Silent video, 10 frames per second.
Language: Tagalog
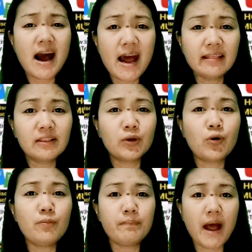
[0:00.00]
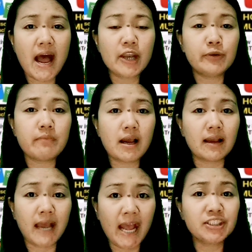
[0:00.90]
at kung paano
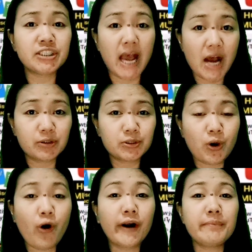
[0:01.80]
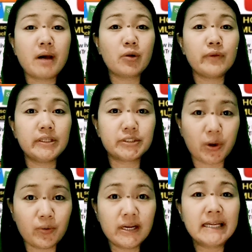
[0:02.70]
mag-cash out or
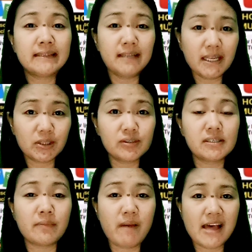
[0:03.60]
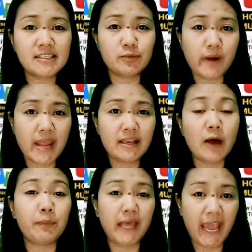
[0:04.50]
mag-withdraw dito sa Buzzbreak
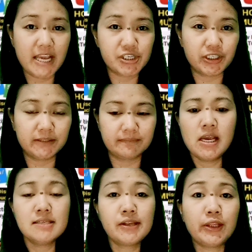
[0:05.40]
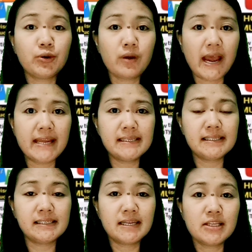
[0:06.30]
application. So ito
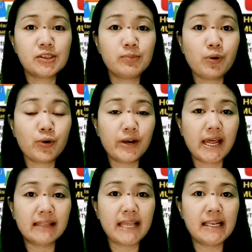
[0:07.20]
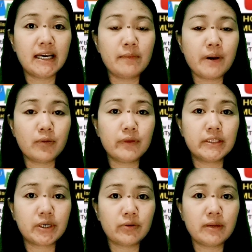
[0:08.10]
guys, Subok ko na dahil
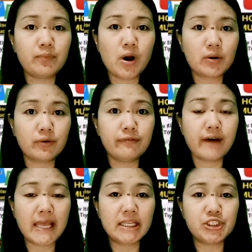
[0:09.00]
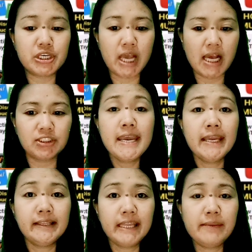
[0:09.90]
nakapag-withdraw na po ako via GCash.
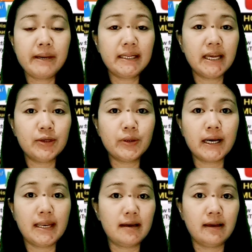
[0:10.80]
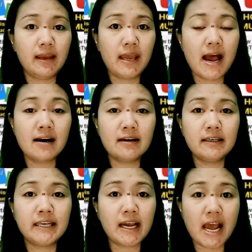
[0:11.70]
Hindi man ganong kalaki ang
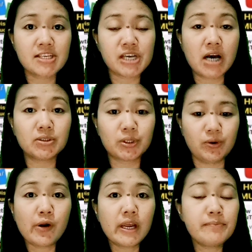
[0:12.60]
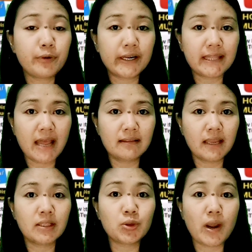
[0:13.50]
na-cash out, pero ang
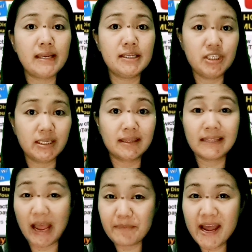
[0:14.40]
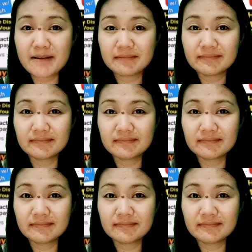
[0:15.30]
importante, ito ay legit. Tama? Ah!